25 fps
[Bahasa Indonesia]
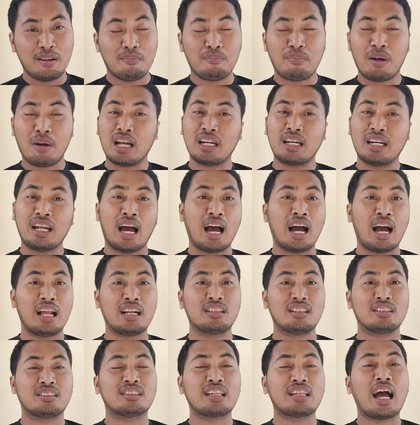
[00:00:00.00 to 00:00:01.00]

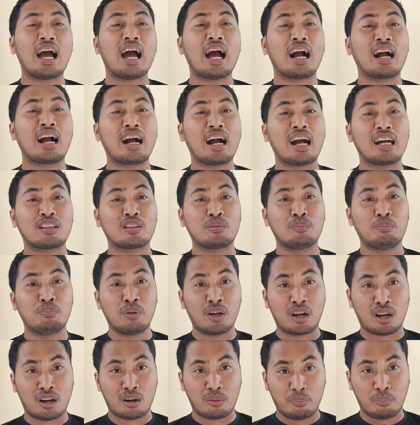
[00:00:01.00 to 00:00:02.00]
Padahal sangat
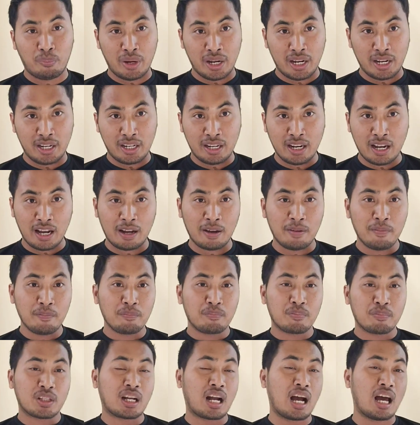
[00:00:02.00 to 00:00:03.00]
berbeda.
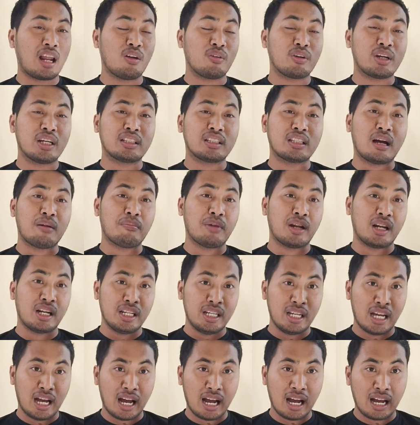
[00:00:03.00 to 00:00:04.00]
Kalau kita
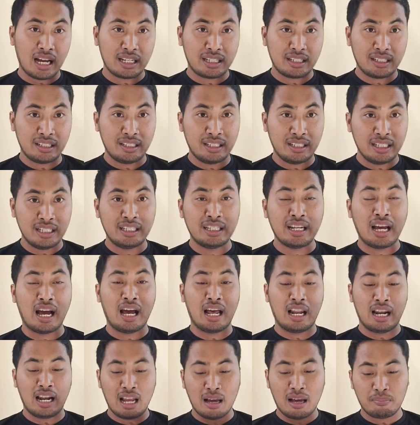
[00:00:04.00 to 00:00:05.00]
melihat di
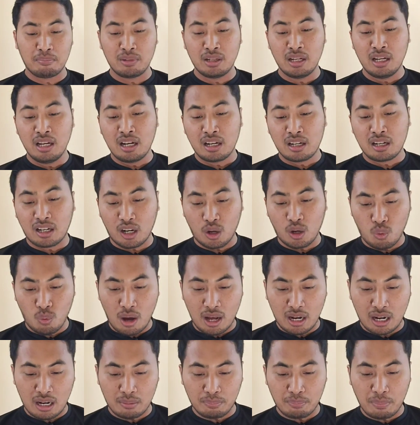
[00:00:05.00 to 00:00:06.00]
dalam
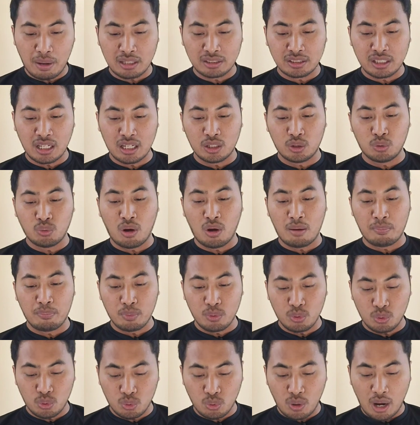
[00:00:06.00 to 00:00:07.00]
Keluaran pasal 20
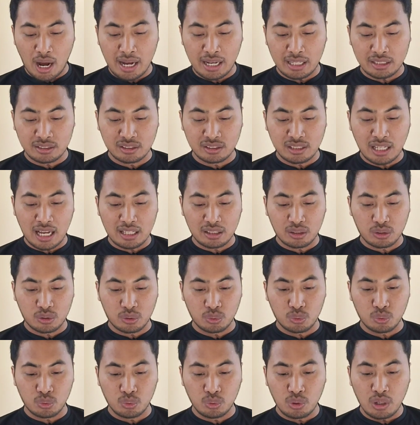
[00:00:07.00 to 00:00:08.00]
ayat 1
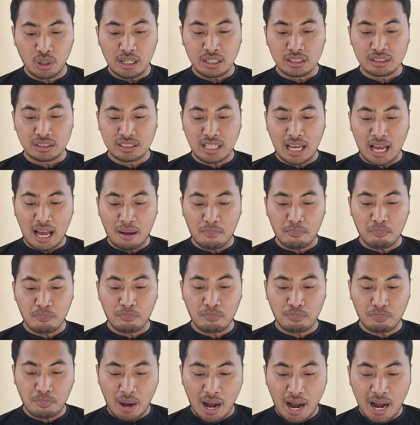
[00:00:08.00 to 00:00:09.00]

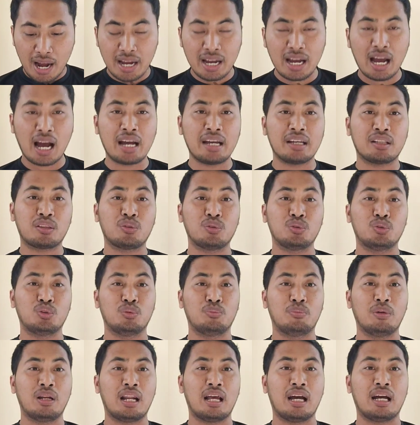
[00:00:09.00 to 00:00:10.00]
sampai ayat 17
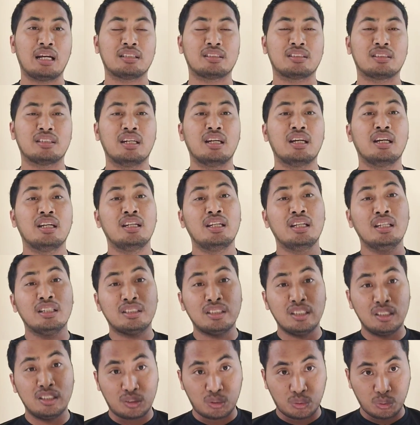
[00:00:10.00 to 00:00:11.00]
di
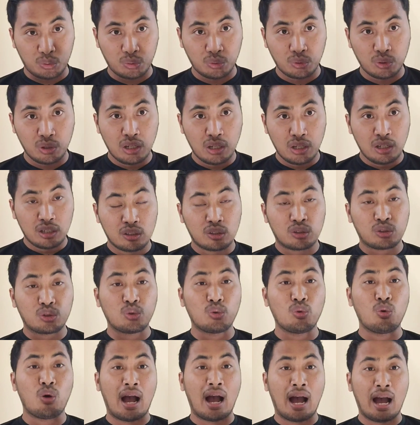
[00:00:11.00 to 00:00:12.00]
situ
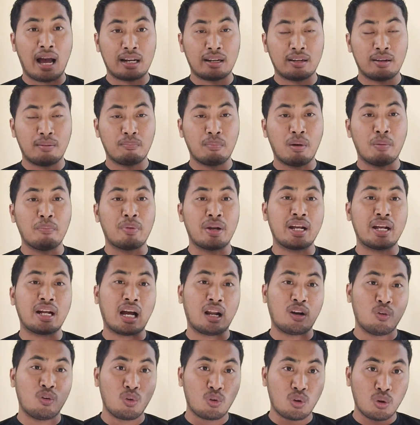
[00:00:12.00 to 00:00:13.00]
Tuhan
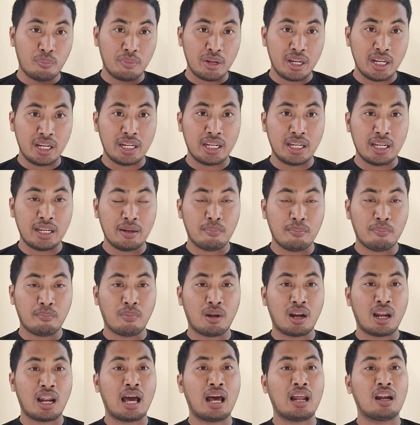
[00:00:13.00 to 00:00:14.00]
memberikan hukum ini
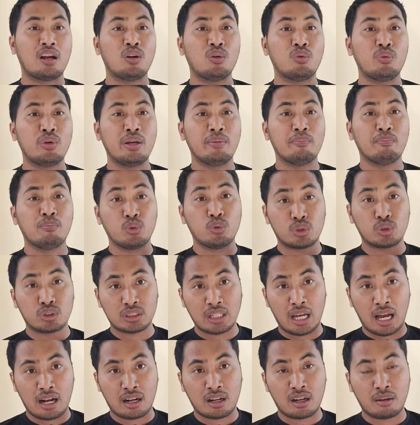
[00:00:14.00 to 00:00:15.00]
melalui
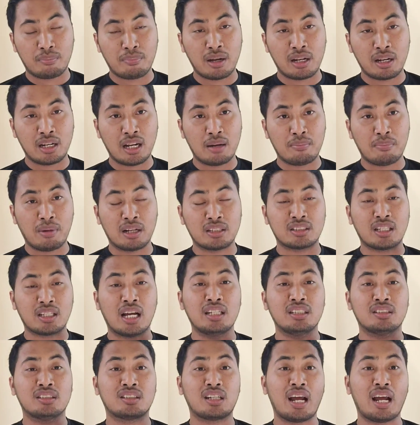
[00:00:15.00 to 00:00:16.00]
Musa kepada bangsa
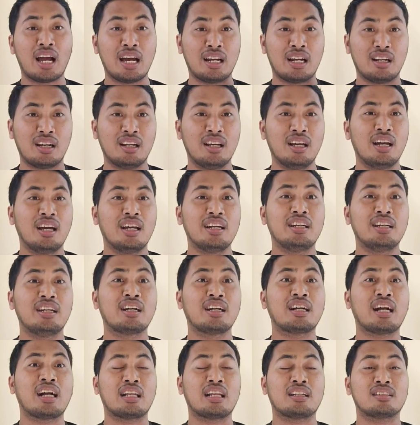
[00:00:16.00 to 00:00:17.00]
Israel
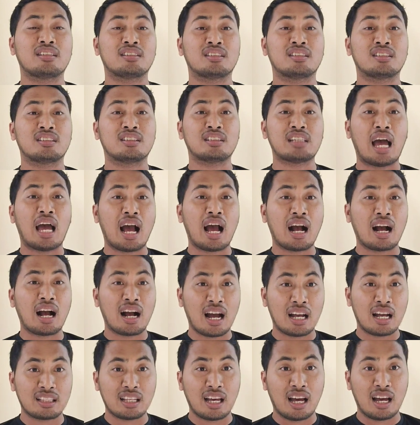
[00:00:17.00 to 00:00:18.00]
dengan
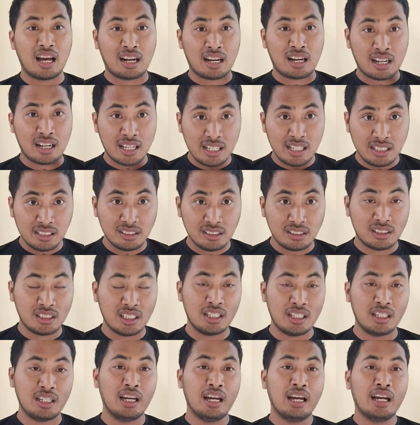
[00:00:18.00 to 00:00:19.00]
sangat
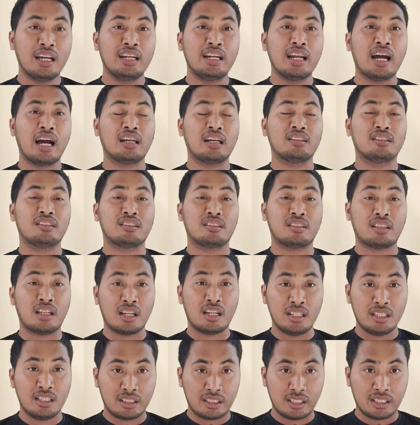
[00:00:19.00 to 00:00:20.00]
rinci dan
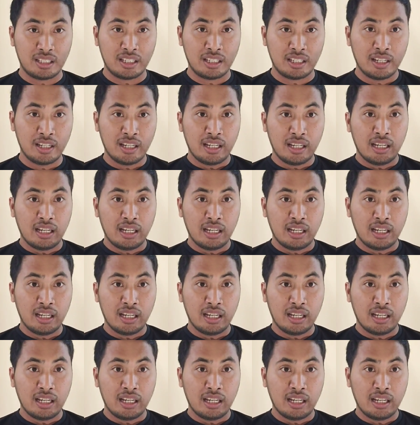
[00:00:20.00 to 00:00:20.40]
teliti.